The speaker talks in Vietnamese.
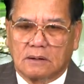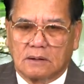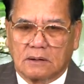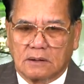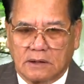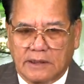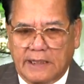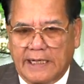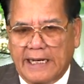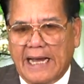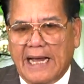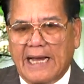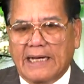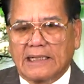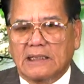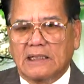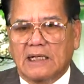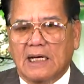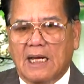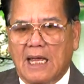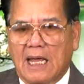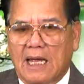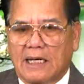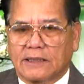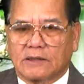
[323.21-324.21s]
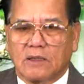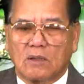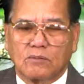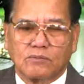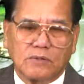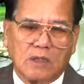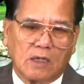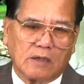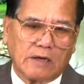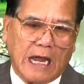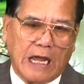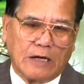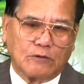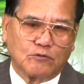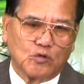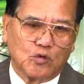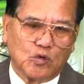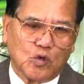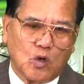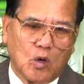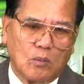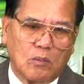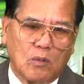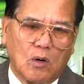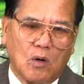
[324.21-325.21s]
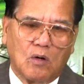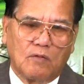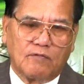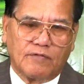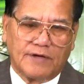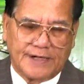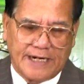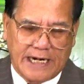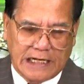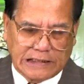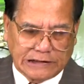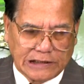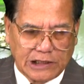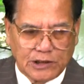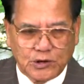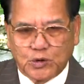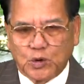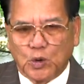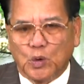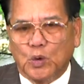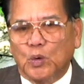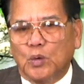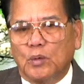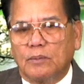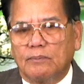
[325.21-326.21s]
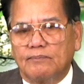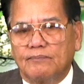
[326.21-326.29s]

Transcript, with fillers: người Anh là thống đốc Andrew Cuomo và Đảng Dân Chủ,